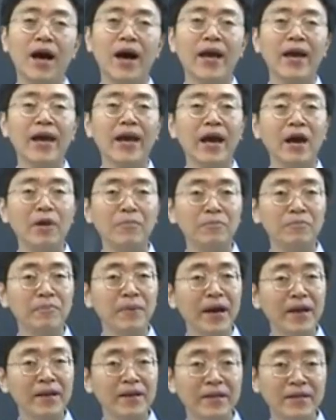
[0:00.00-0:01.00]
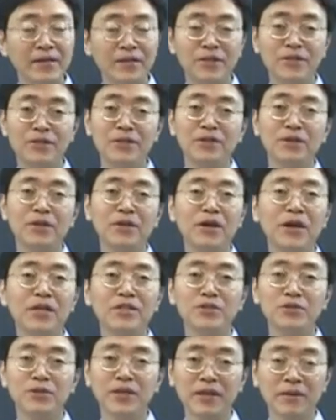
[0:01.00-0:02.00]
I help mother do the
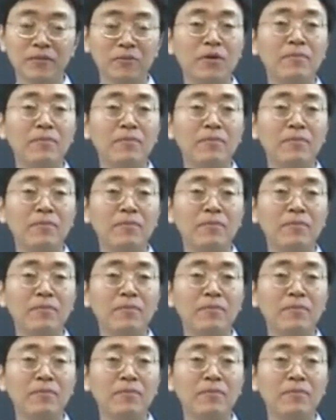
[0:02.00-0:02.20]
laundry。